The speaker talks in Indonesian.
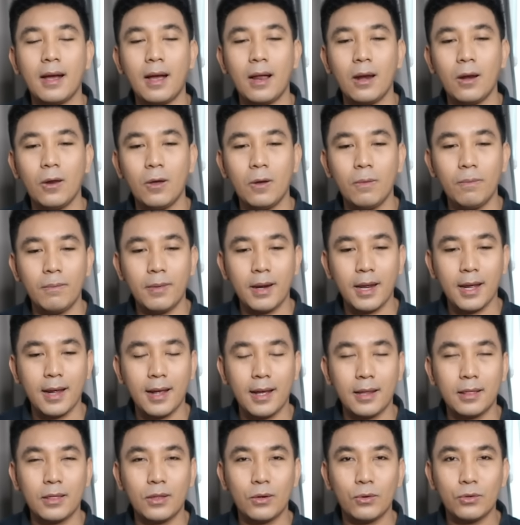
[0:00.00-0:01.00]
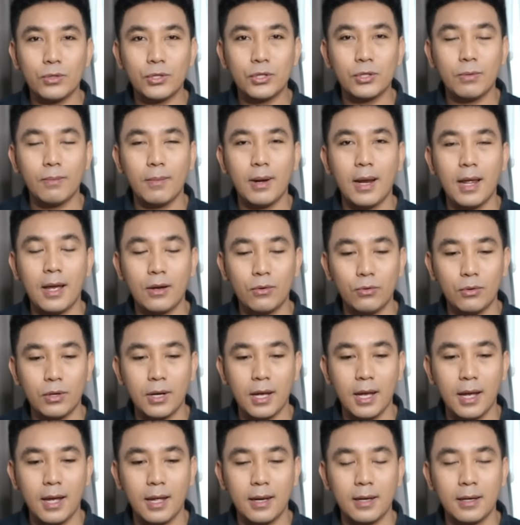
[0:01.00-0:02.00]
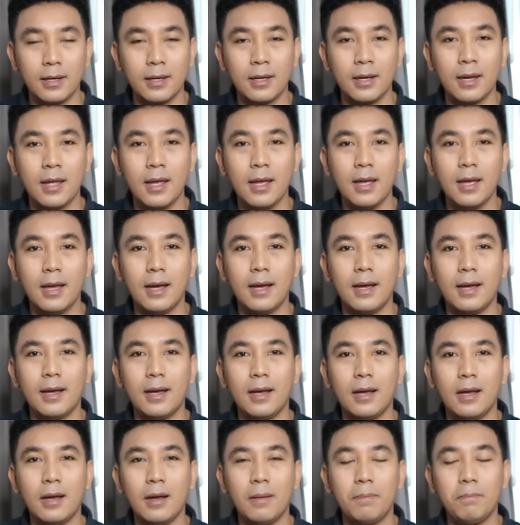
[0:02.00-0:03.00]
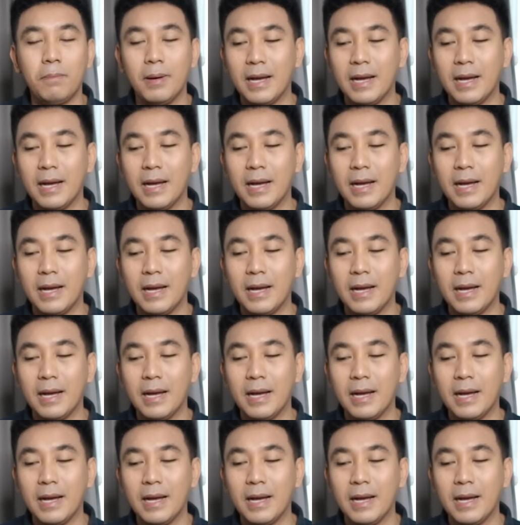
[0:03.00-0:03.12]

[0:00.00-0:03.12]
kalau mereka terus melakukan uh,